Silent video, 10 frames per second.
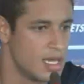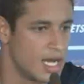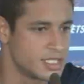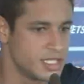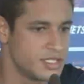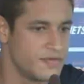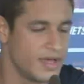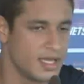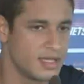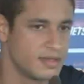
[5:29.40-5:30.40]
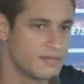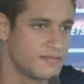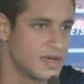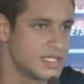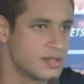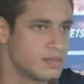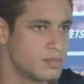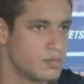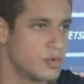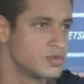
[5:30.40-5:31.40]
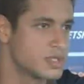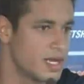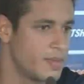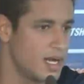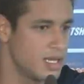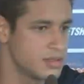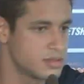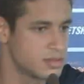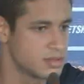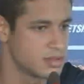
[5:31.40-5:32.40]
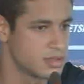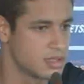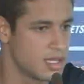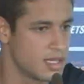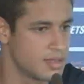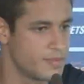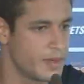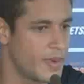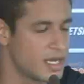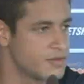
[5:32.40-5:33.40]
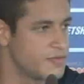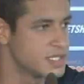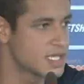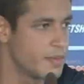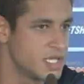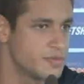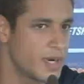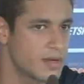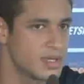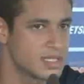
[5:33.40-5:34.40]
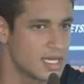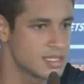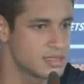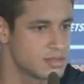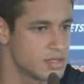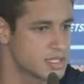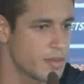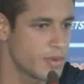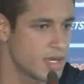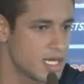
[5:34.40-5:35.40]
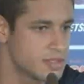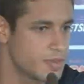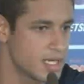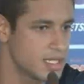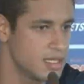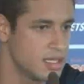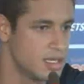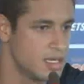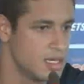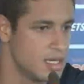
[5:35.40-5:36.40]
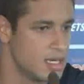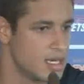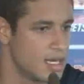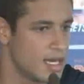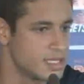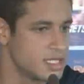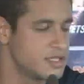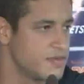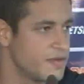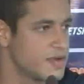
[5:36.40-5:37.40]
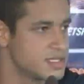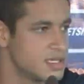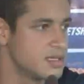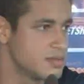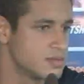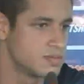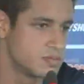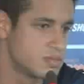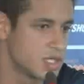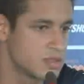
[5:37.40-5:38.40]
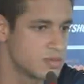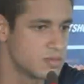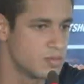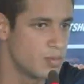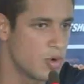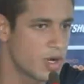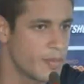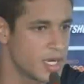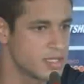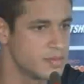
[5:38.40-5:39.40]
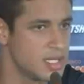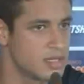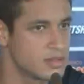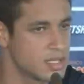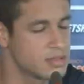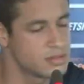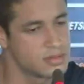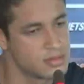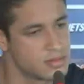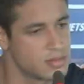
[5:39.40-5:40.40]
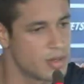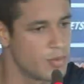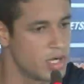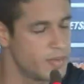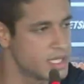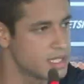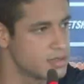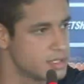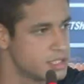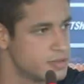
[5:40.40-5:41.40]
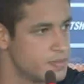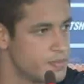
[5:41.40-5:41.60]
A gente vem fazendo bons trabalhos, né, preparando fisicamente para aguentar esses dois campeonatos, para que é, a gente venha fazer tanto um bom campeonato mineiro, tanto uma boa Libertadores.